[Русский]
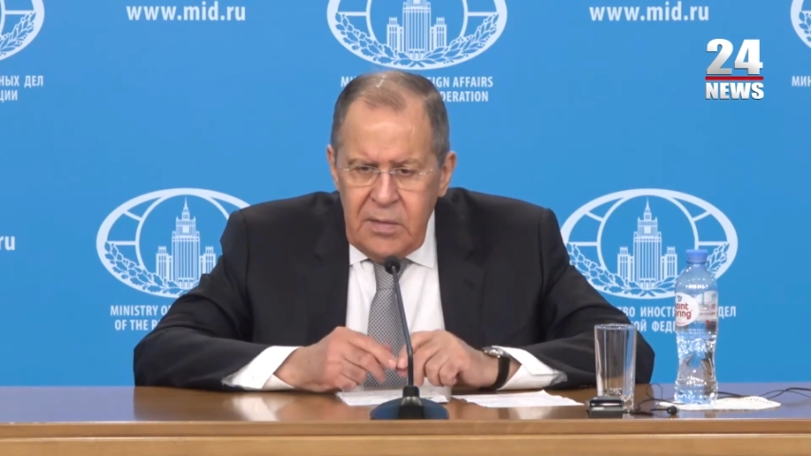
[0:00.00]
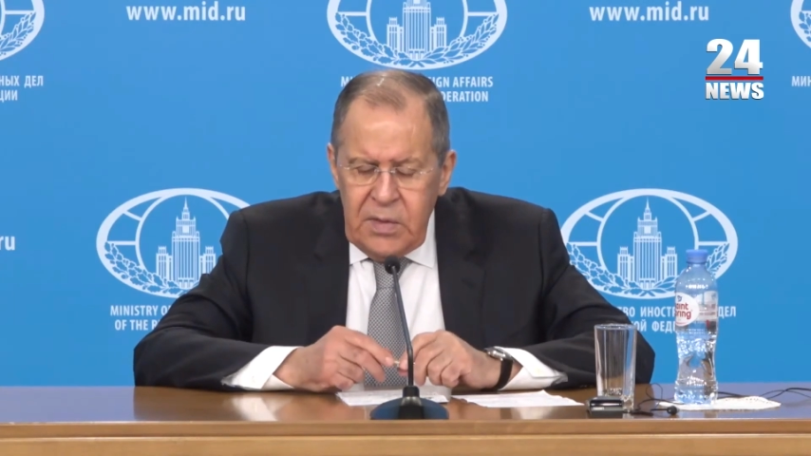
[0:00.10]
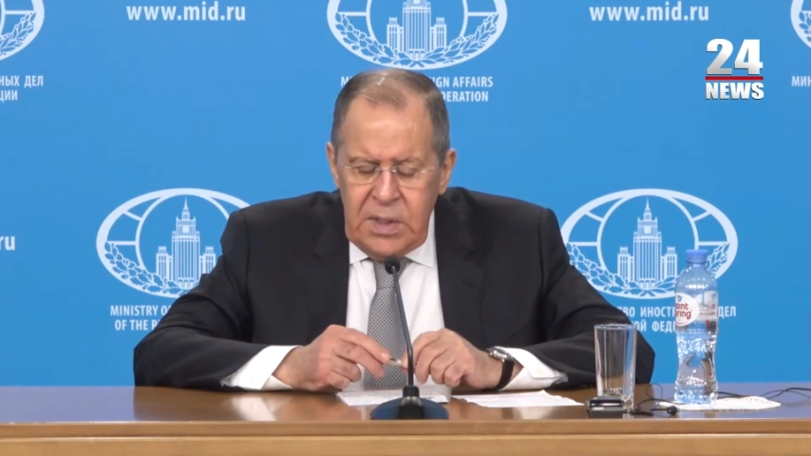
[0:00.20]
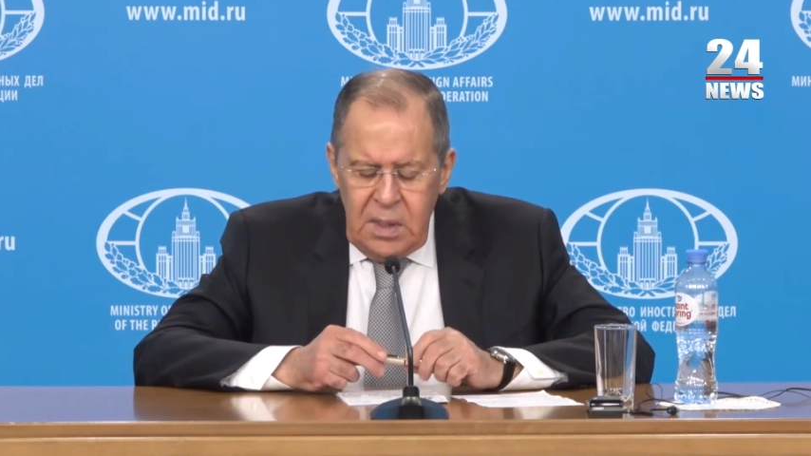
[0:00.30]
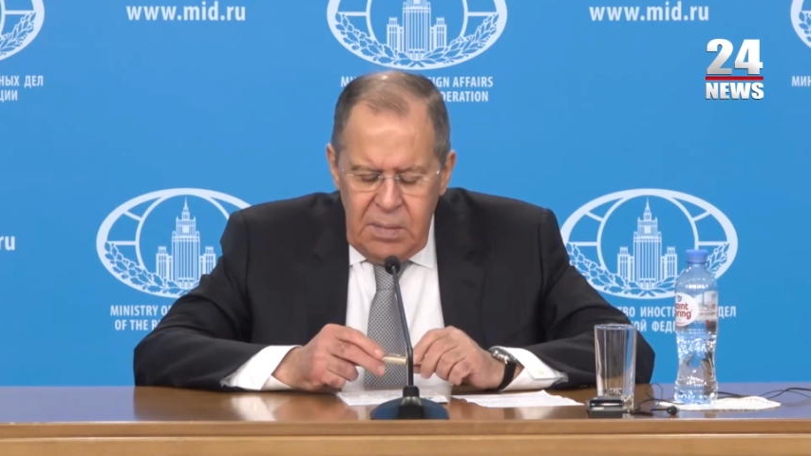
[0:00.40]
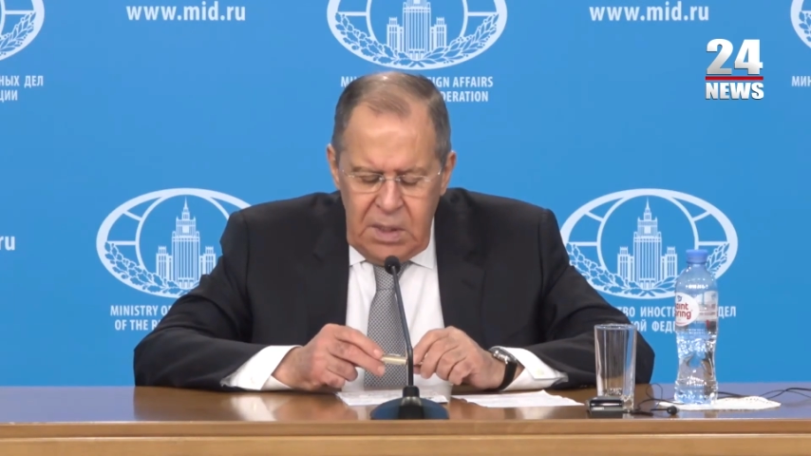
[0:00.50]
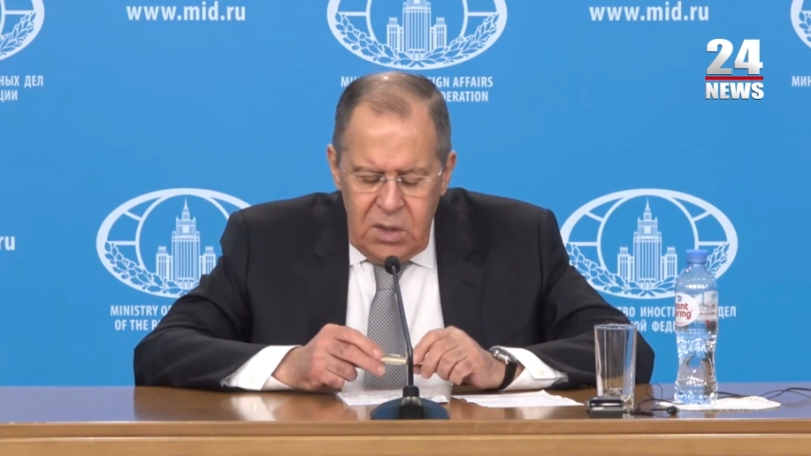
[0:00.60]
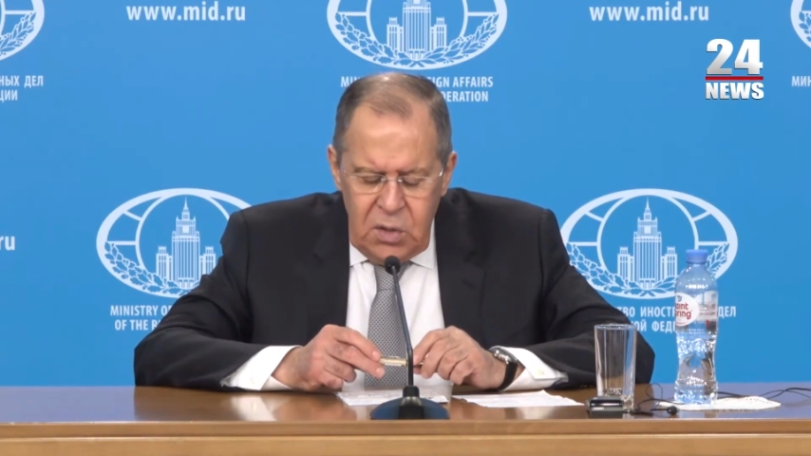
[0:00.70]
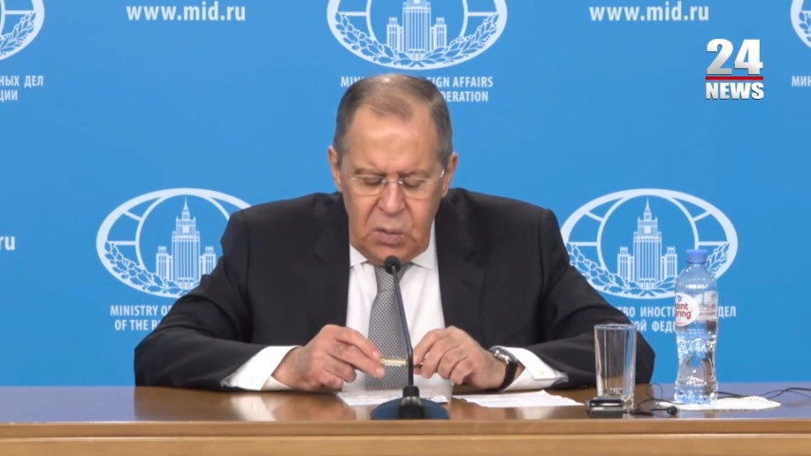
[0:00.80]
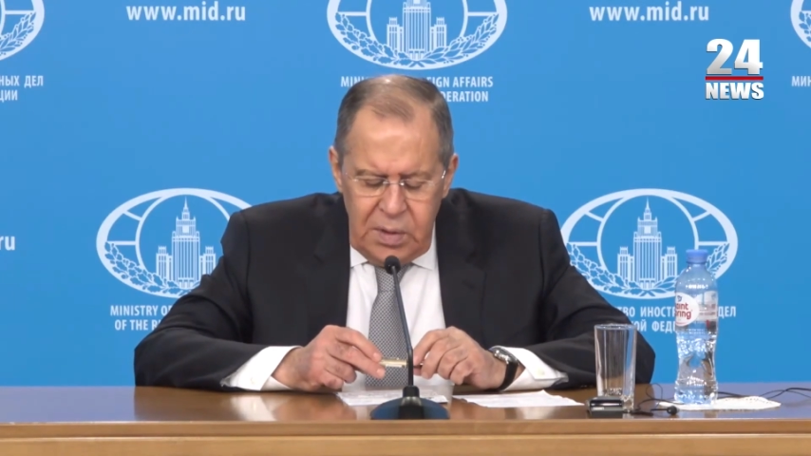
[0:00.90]
всех
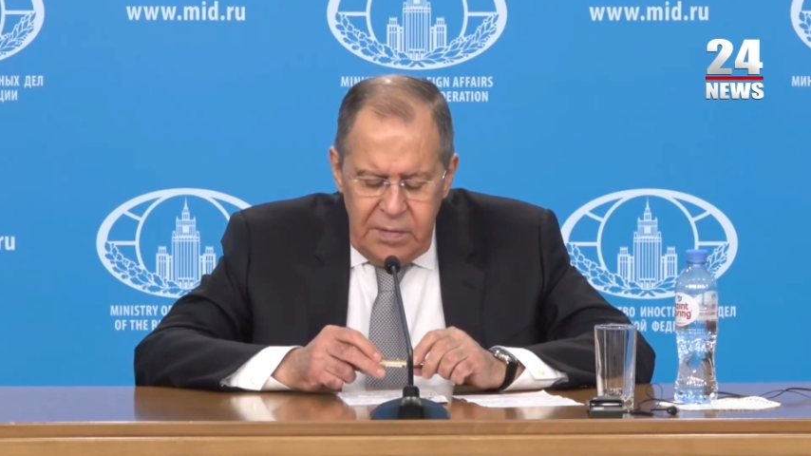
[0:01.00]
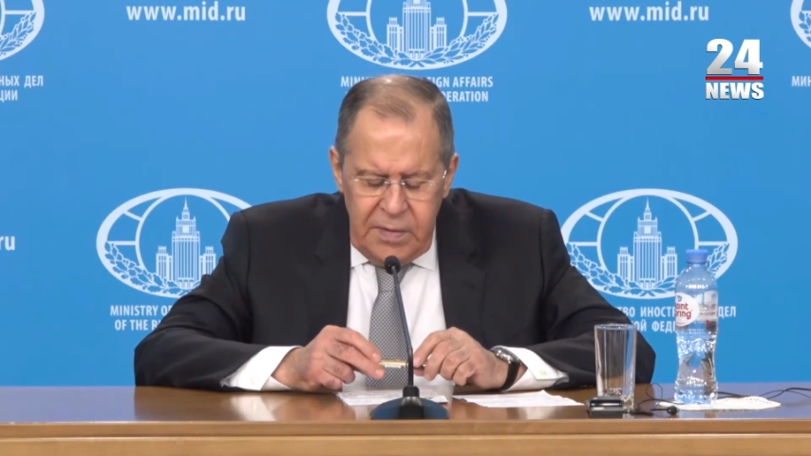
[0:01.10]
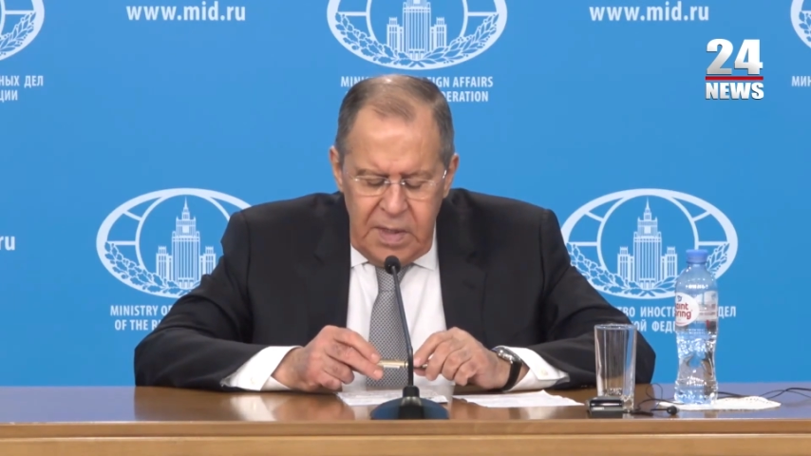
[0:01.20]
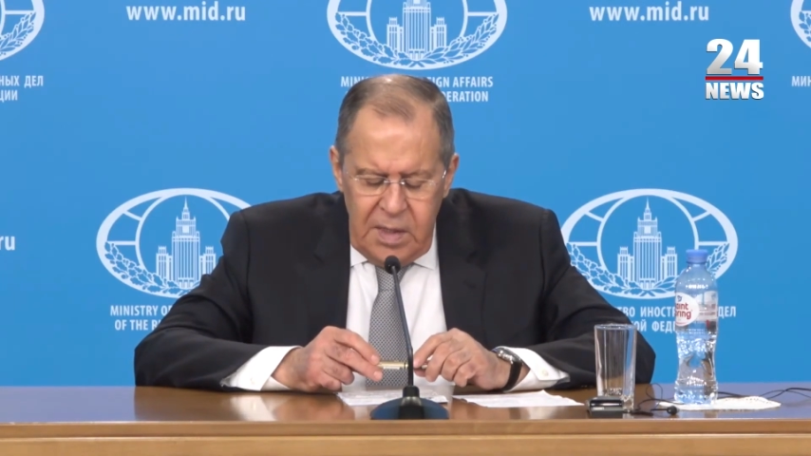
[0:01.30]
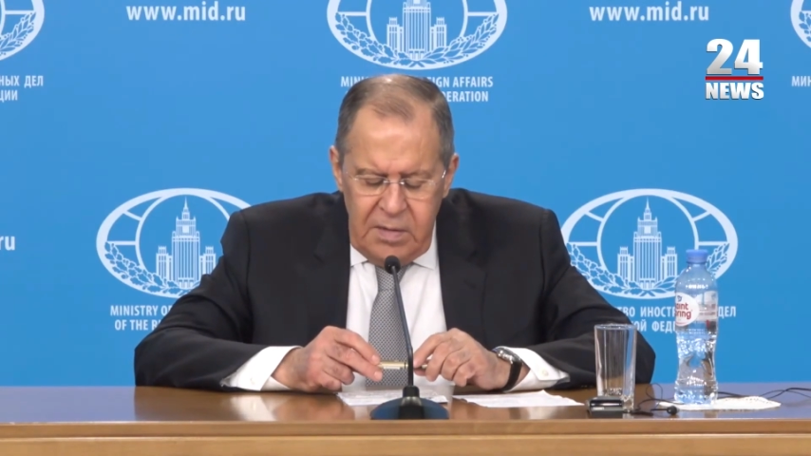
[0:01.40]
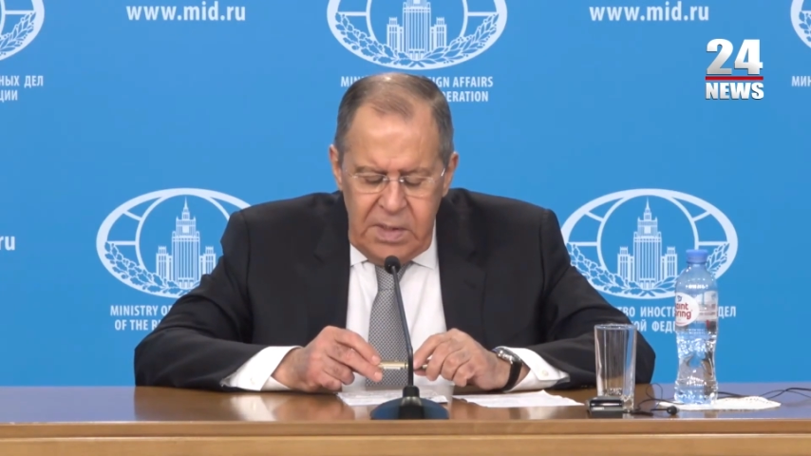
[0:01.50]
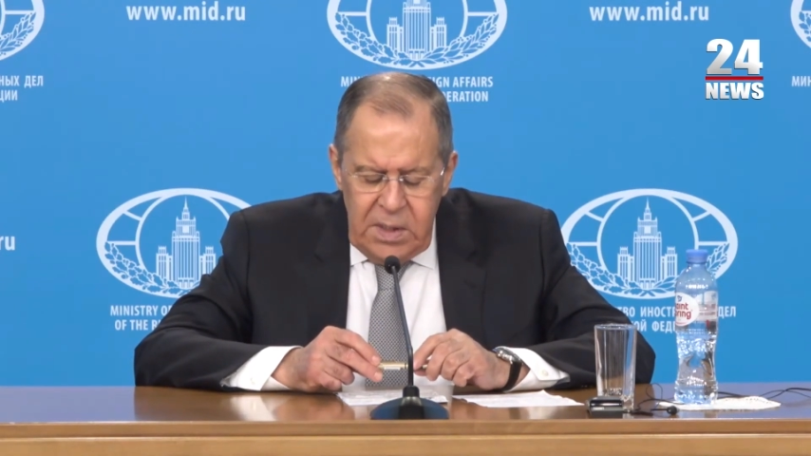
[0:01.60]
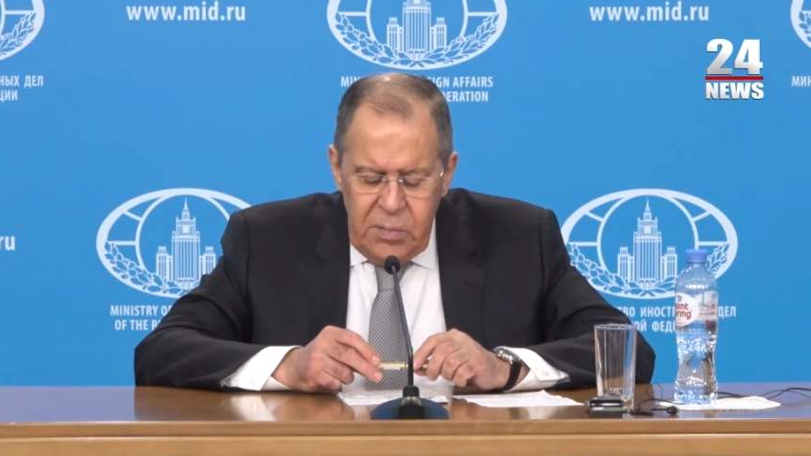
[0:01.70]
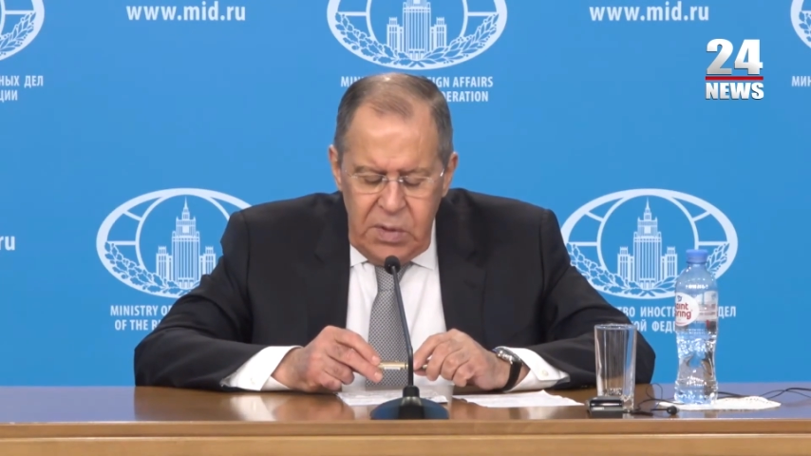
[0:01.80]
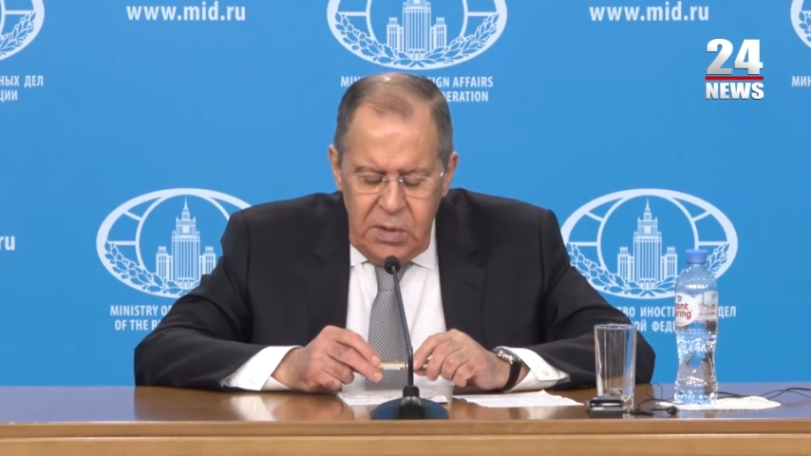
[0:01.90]
маршрутов в
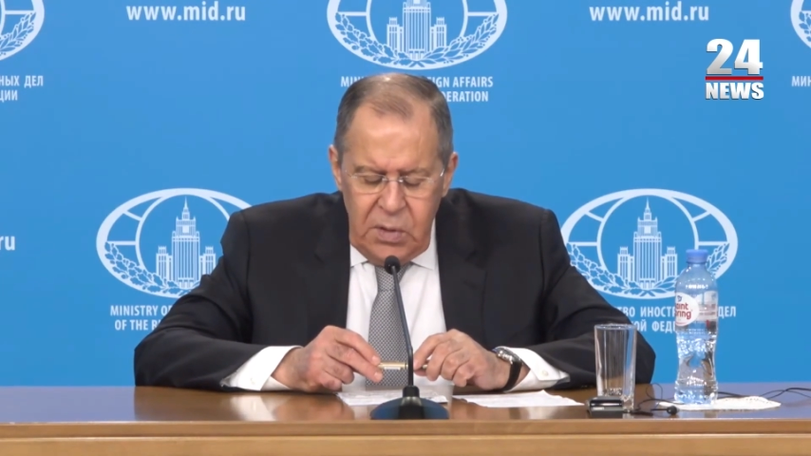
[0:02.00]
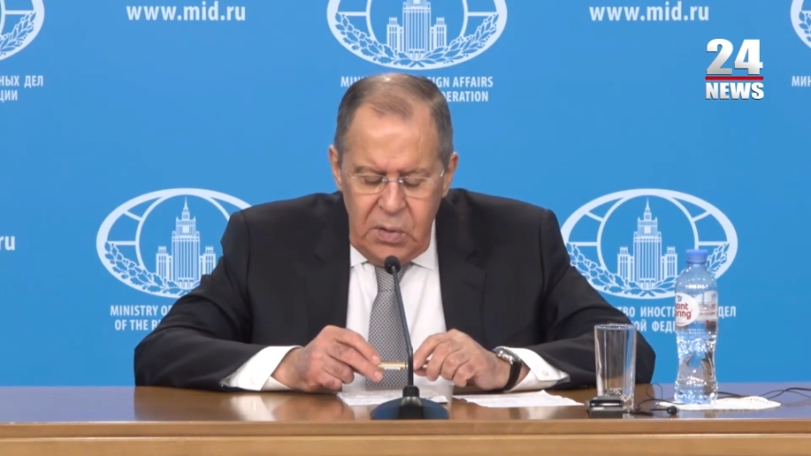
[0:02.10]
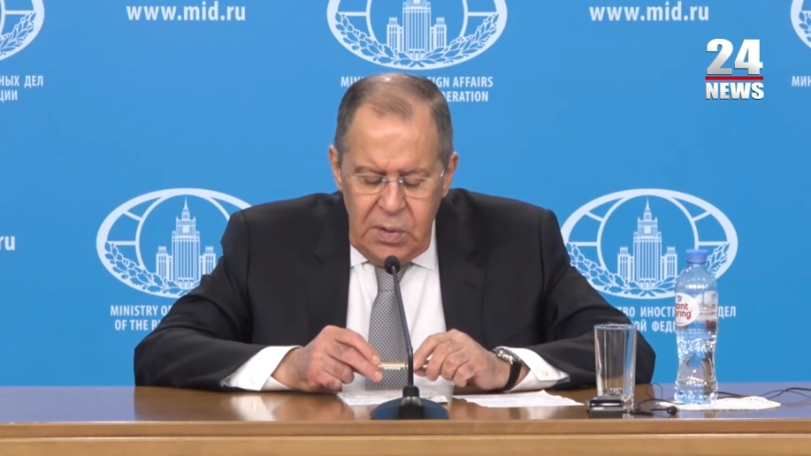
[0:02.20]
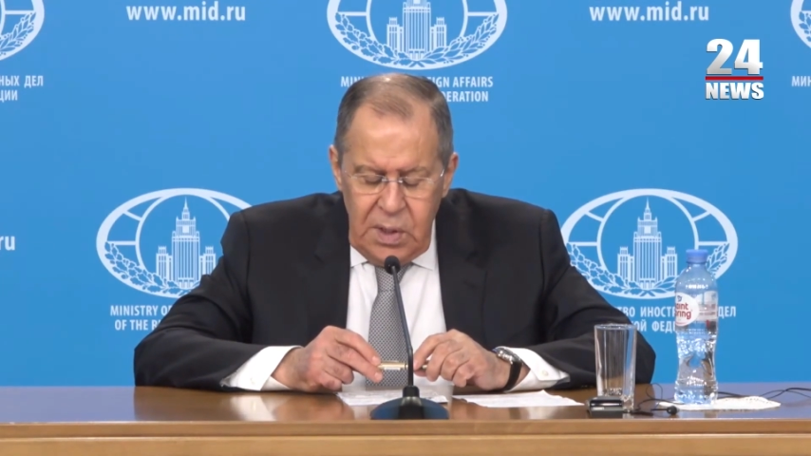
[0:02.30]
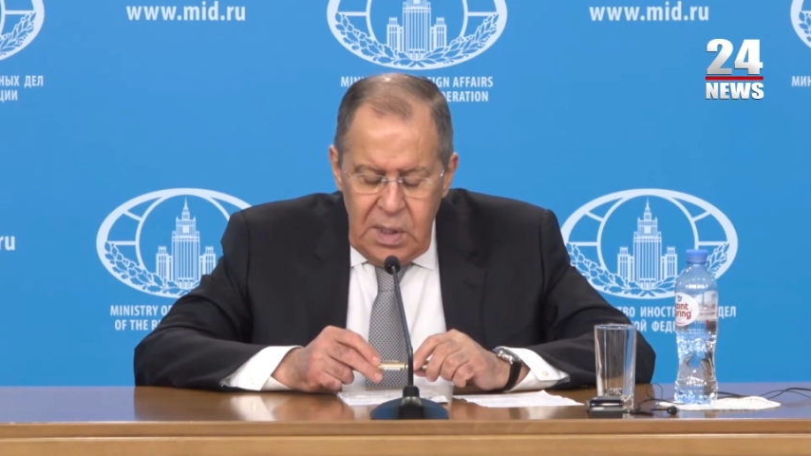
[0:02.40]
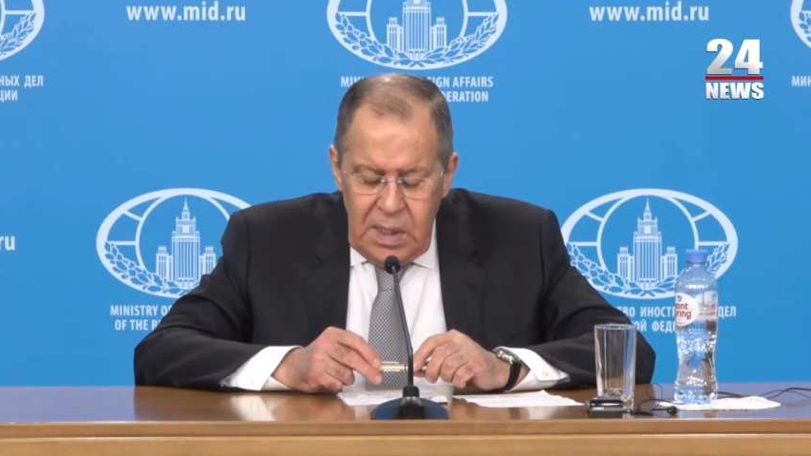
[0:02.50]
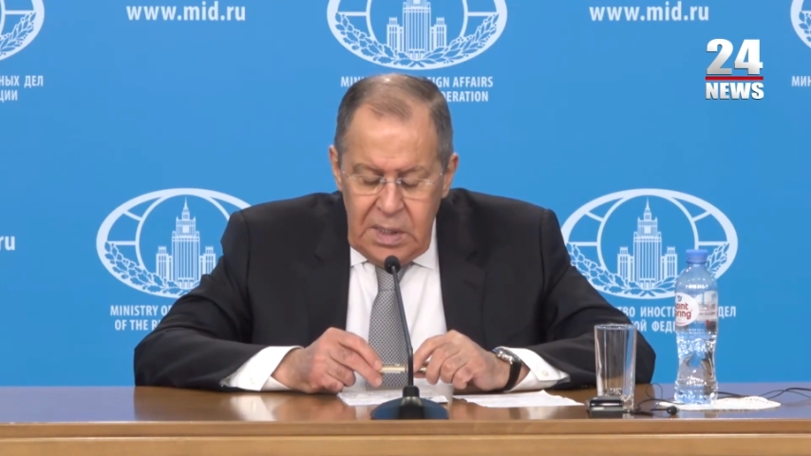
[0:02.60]
этом регионе.